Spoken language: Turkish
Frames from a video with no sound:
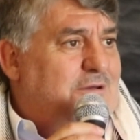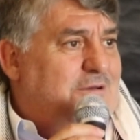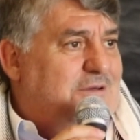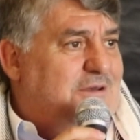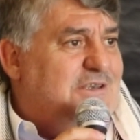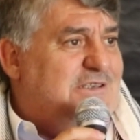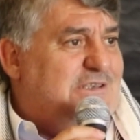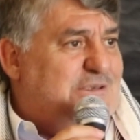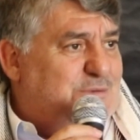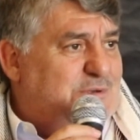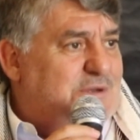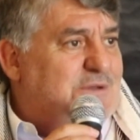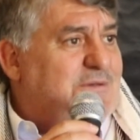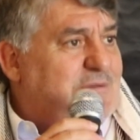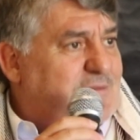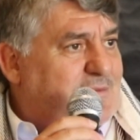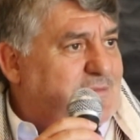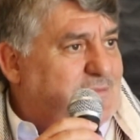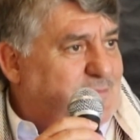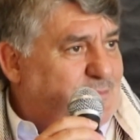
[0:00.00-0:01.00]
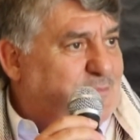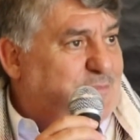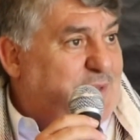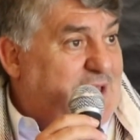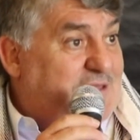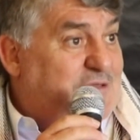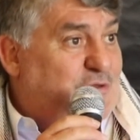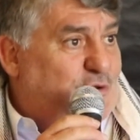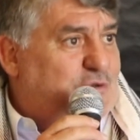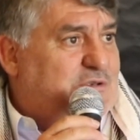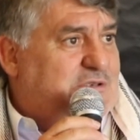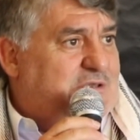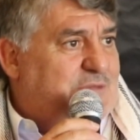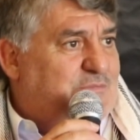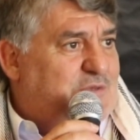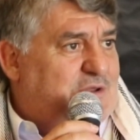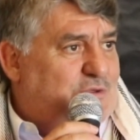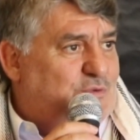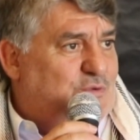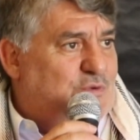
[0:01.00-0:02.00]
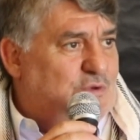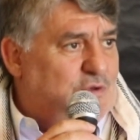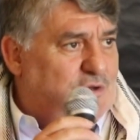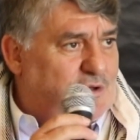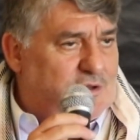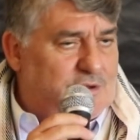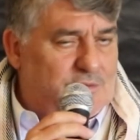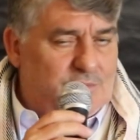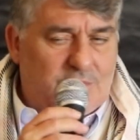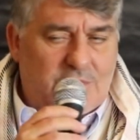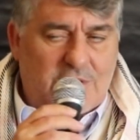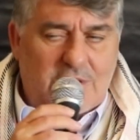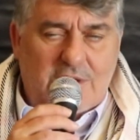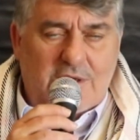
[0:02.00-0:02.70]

kısmının ben de özlemini duyuyorum.